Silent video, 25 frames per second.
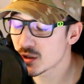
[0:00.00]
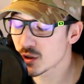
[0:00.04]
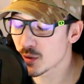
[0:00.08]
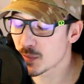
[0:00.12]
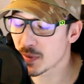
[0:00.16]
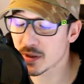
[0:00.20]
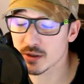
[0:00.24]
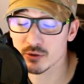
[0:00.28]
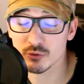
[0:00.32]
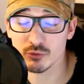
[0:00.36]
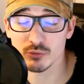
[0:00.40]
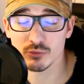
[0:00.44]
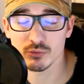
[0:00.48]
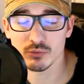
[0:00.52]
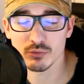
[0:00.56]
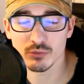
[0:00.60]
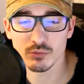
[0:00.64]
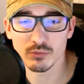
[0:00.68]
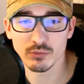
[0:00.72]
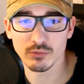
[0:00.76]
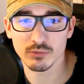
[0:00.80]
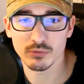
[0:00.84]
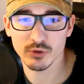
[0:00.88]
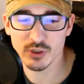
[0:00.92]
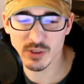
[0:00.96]
Je sais pas,
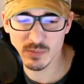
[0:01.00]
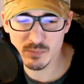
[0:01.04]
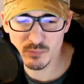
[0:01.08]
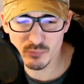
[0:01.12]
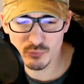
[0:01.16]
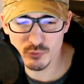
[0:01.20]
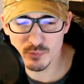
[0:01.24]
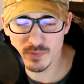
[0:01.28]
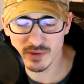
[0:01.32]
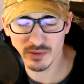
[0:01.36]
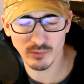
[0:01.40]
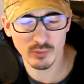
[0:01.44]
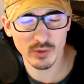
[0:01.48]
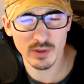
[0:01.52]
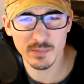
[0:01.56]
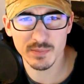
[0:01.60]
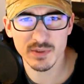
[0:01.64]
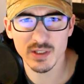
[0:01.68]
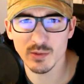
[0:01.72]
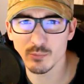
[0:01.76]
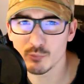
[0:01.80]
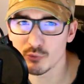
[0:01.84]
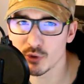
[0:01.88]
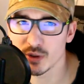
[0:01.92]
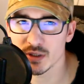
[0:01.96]
j'aime plus maintenant les
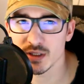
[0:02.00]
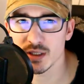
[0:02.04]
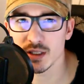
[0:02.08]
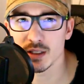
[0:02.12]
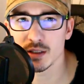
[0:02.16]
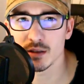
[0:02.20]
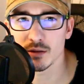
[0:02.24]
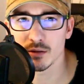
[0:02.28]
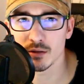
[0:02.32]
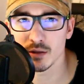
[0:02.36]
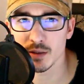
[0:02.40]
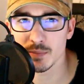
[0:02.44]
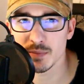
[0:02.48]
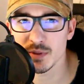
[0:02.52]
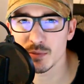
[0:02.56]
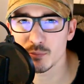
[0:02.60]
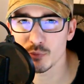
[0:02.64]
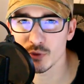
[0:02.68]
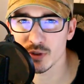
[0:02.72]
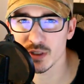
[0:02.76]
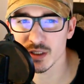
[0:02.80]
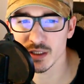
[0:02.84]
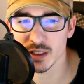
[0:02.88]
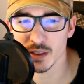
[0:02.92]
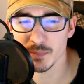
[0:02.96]
petites poignées, les petites
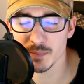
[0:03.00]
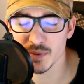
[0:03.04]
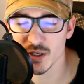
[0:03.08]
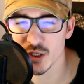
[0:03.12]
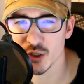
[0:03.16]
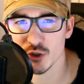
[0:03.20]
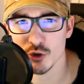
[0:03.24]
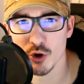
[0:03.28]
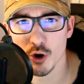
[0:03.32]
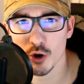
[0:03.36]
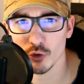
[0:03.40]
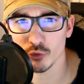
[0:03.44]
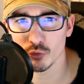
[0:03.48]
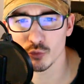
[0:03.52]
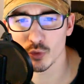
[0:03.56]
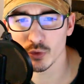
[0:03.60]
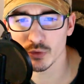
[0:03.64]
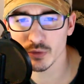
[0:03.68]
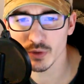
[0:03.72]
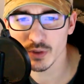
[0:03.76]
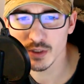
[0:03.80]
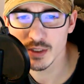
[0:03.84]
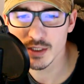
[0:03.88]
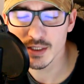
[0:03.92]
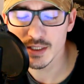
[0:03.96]
poignées grip, les shorts ou
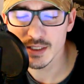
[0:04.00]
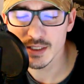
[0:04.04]
autres.